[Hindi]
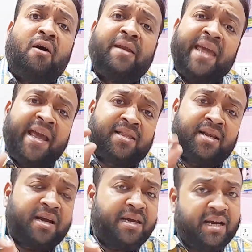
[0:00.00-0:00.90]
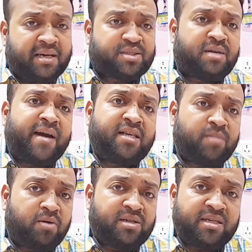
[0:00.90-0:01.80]
और एक तरह का ये
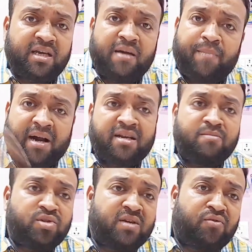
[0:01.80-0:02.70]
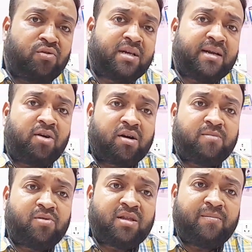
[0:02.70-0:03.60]
कस्टमाइज़ भी हुआ जैसे कि पार्टी मुझे फ़ोन करके
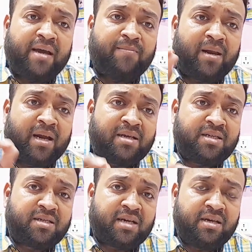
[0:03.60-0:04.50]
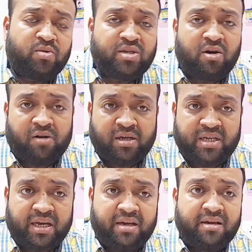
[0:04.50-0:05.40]
ऑर्डर बोलते हैं भाई फलाना चीज़ का ये मुझे ऑर्डर
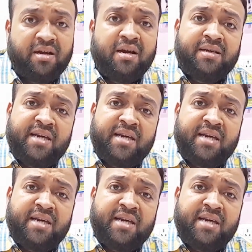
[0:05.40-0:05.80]
चाहिए